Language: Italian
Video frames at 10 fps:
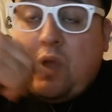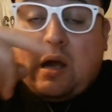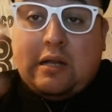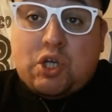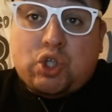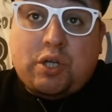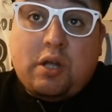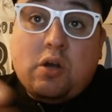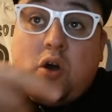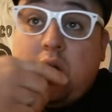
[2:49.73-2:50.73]
calcio di
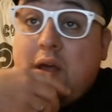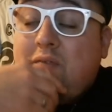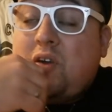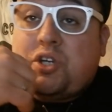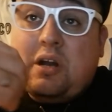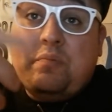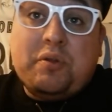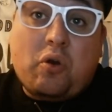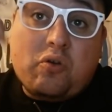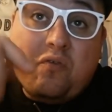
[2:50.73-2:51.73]
rigore, invece
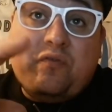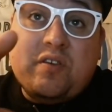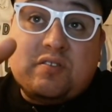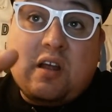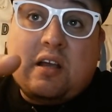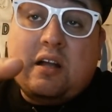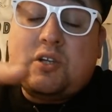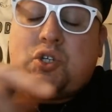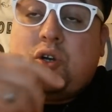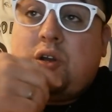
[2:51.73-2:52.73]
l'arbitro non fischia il
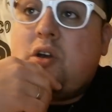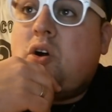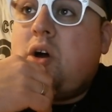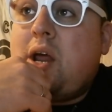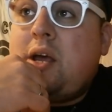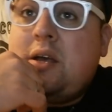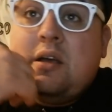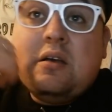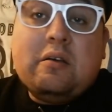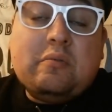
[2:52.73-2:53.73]
calcio di rigore,
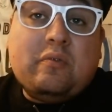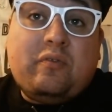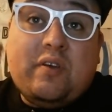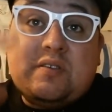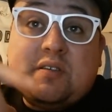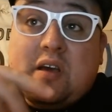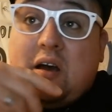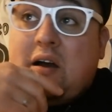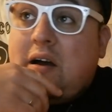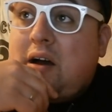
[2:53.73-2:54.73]

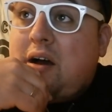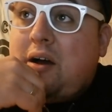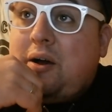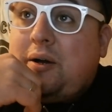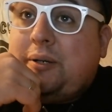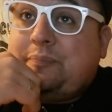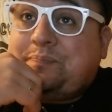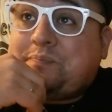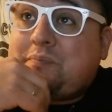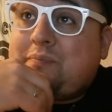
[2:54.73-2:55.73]
fischia,
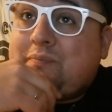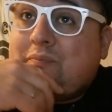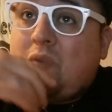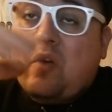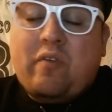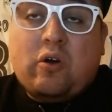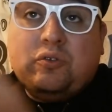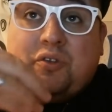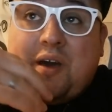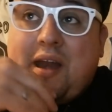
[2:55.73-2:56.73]
mm, fa
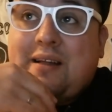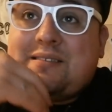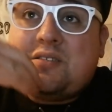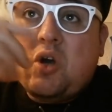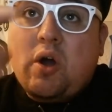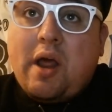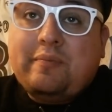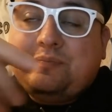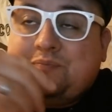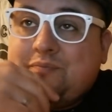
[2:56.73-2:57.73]
continuare
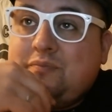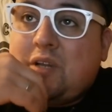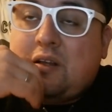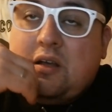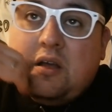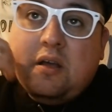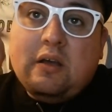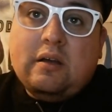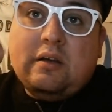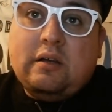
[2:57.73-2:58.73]
l'azione.
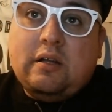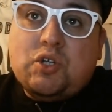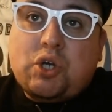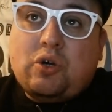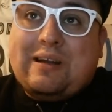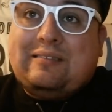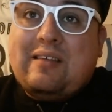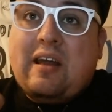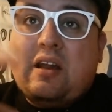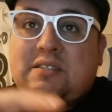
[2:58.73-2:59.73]
Il giocatore a
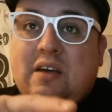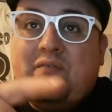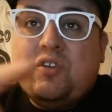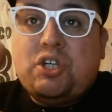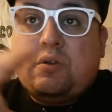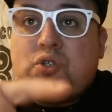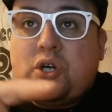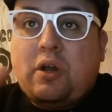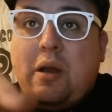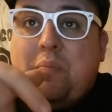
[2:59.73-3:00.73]
terra si avvicina a un
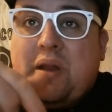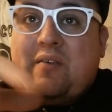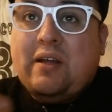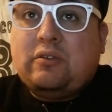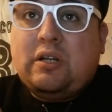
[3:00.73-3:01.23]
giocatore del Benevento